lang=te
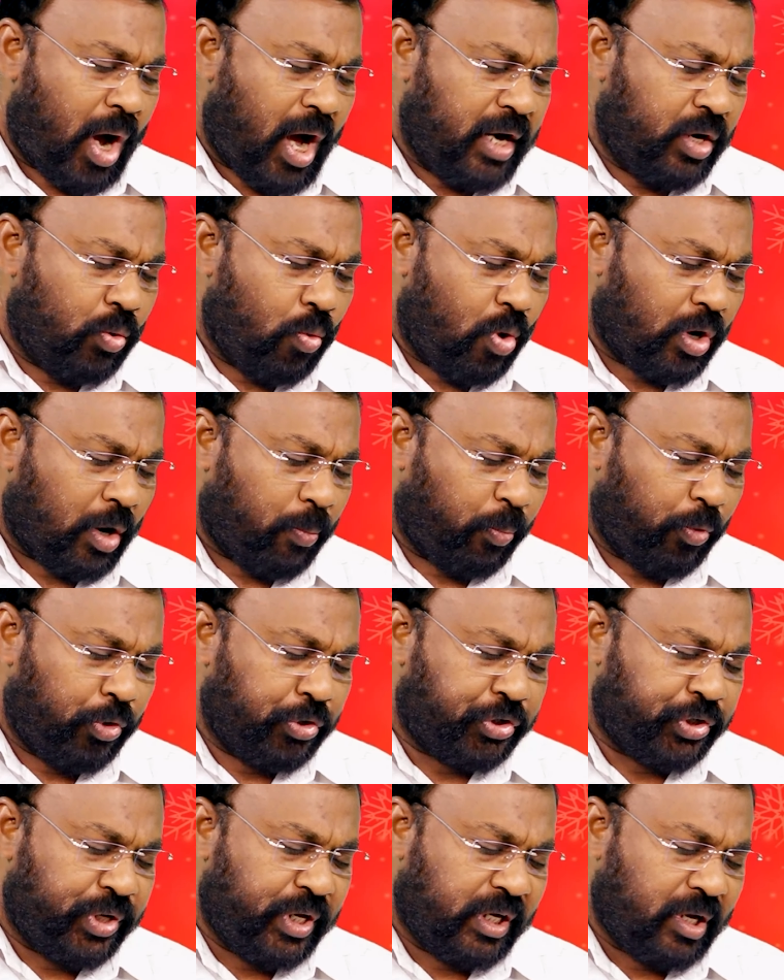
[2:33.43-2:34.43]
అను ఒక
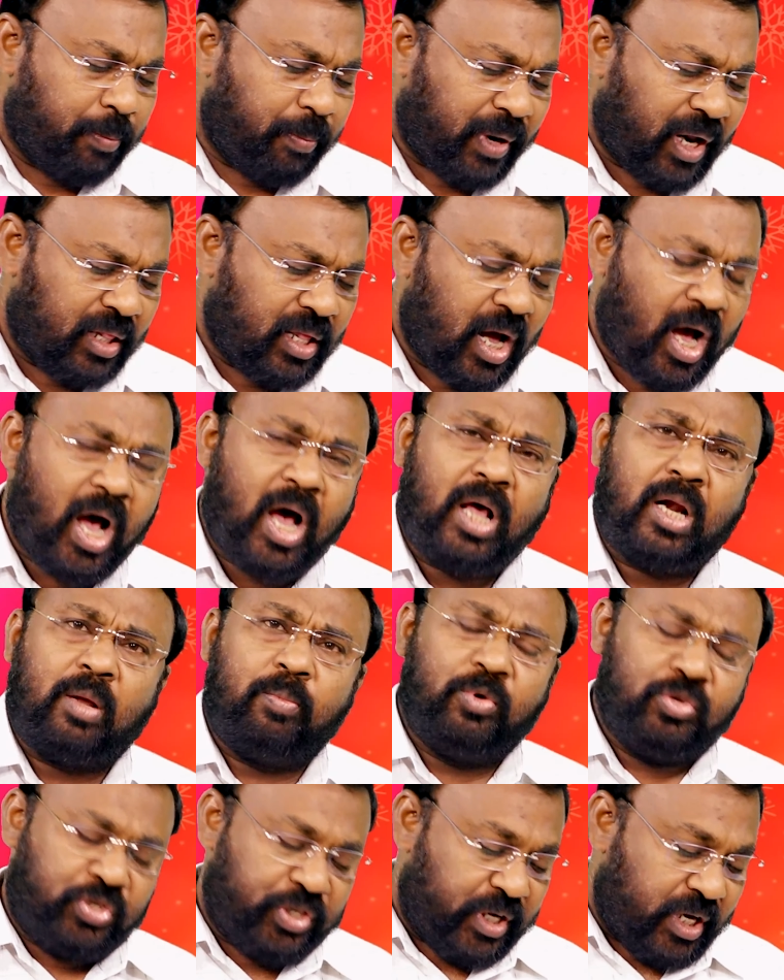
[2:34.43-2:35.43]
పురుషునికి
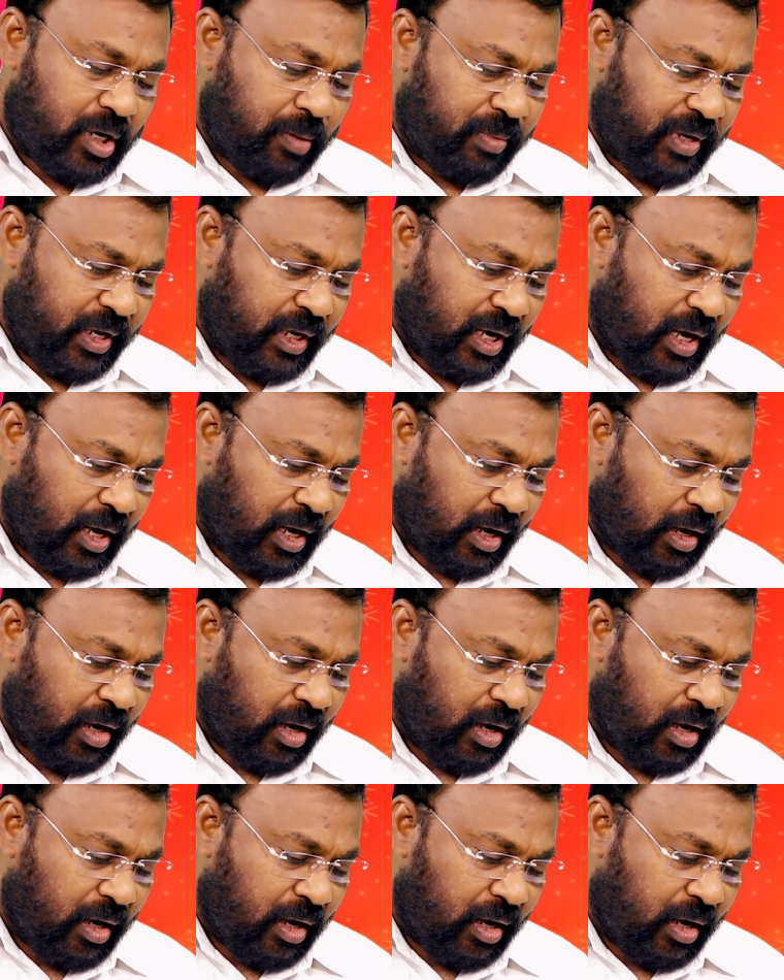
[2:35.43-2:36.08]
ప్రధానము చేయబడిన